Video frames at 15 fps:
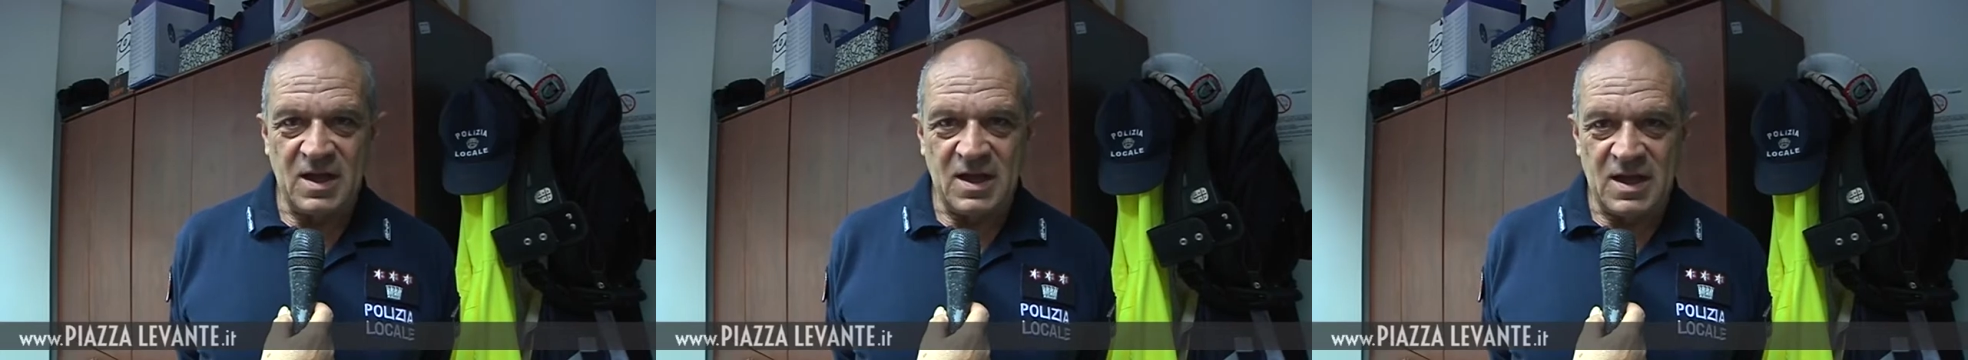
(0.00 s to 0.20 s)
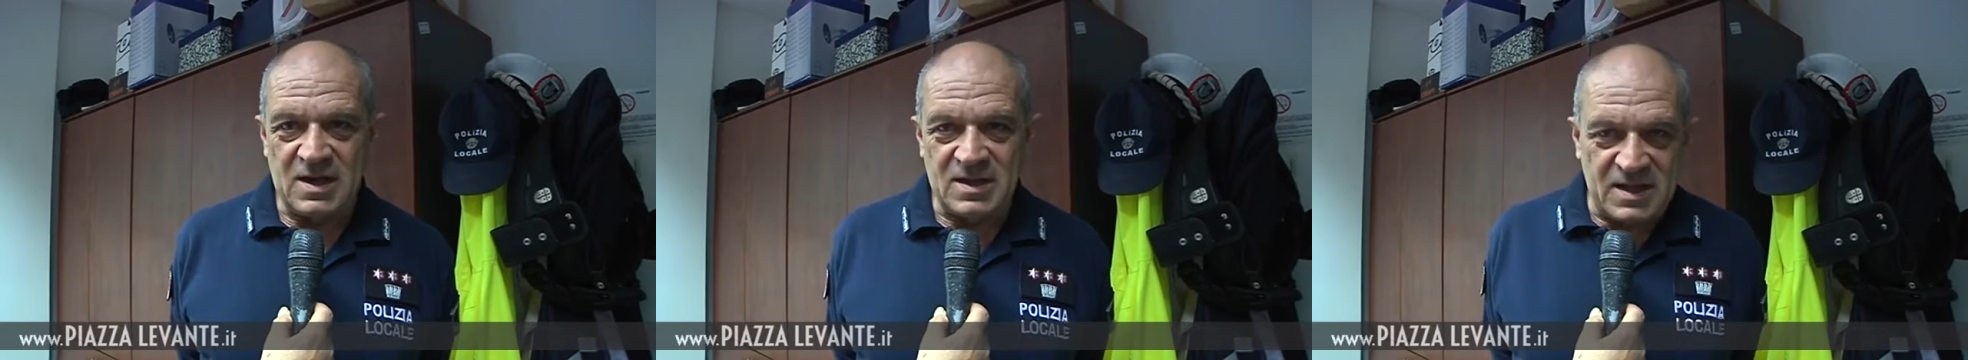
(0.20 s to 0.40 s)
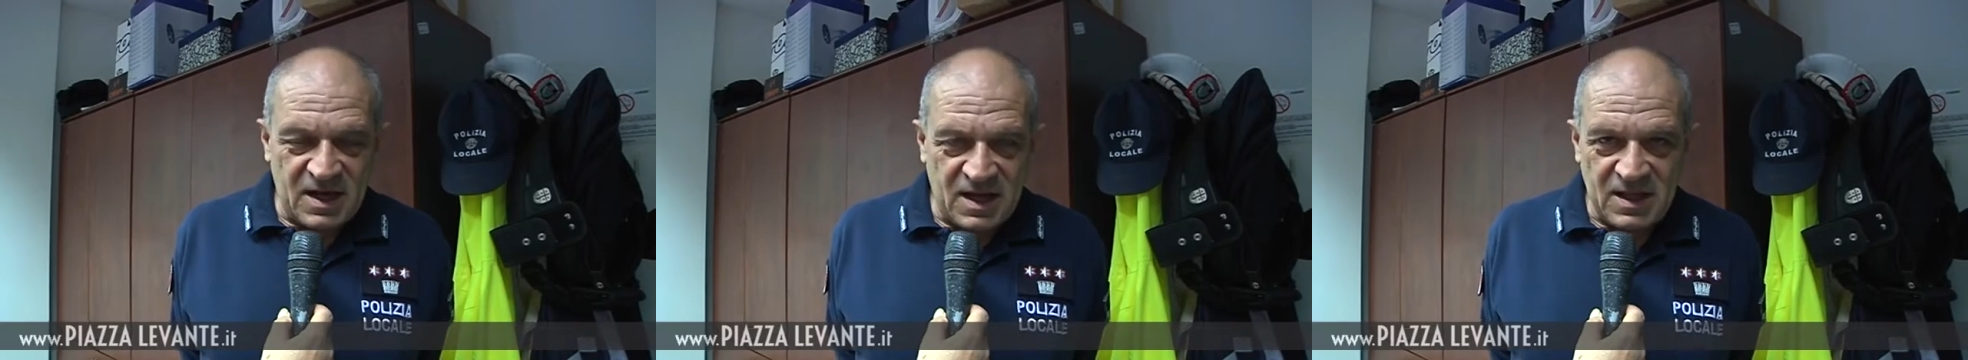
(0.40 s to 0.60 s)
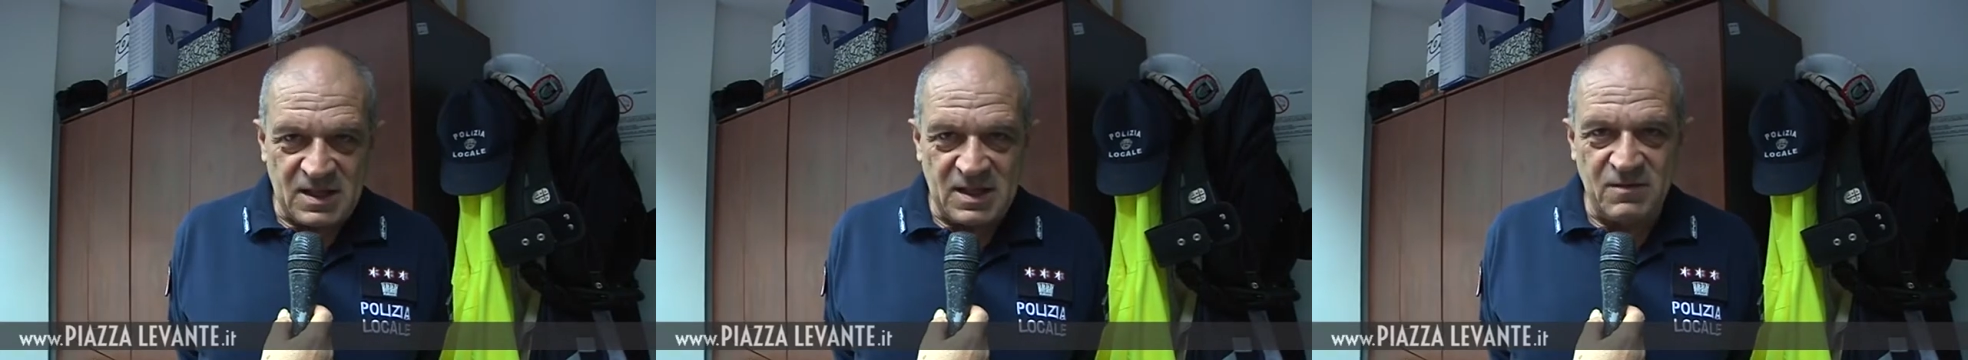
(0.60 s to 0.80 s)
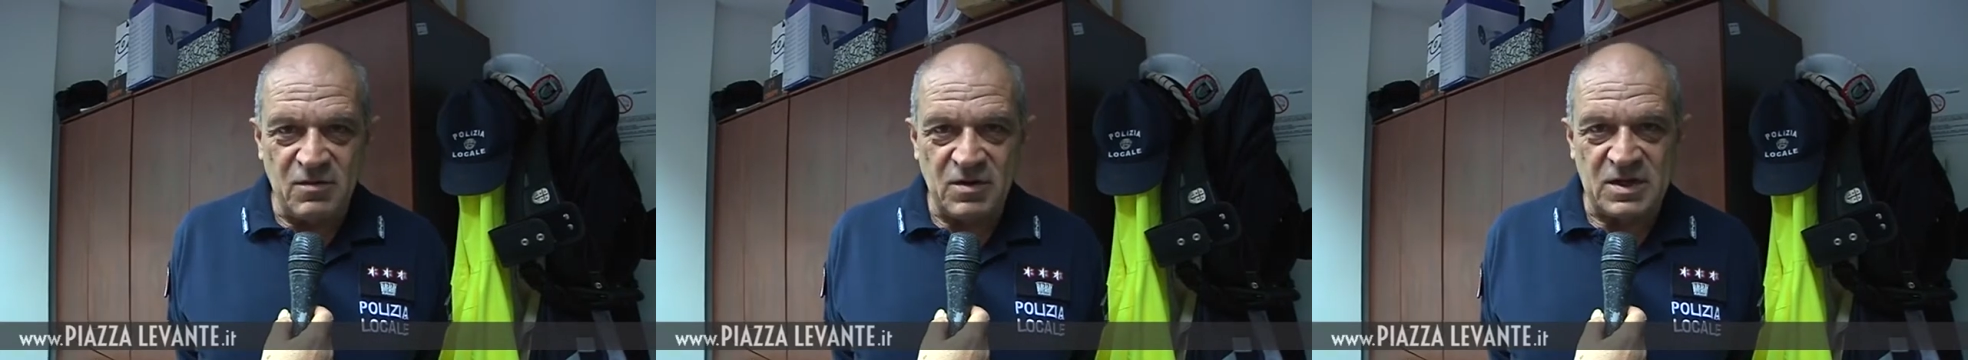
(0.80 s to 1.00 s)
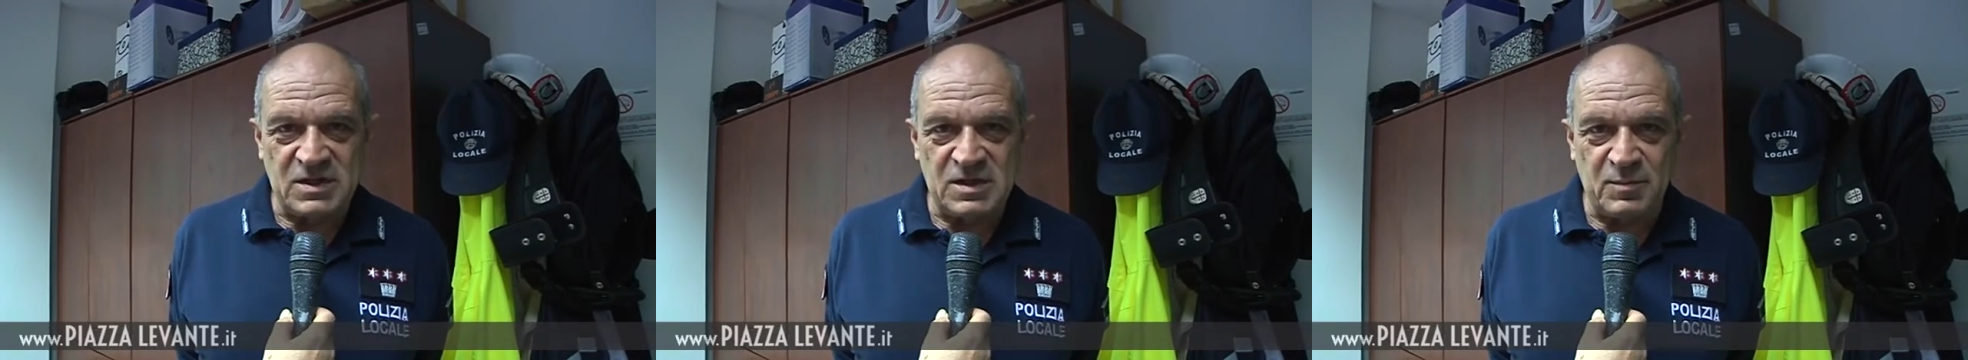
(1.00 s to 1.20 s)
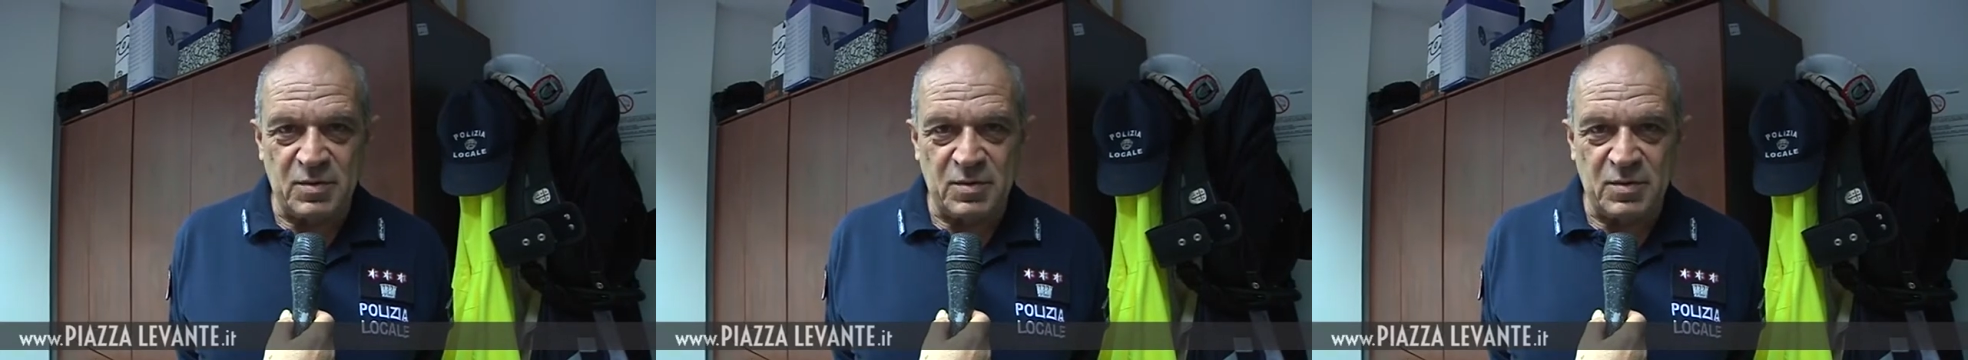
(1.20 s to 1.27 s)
alternativo che si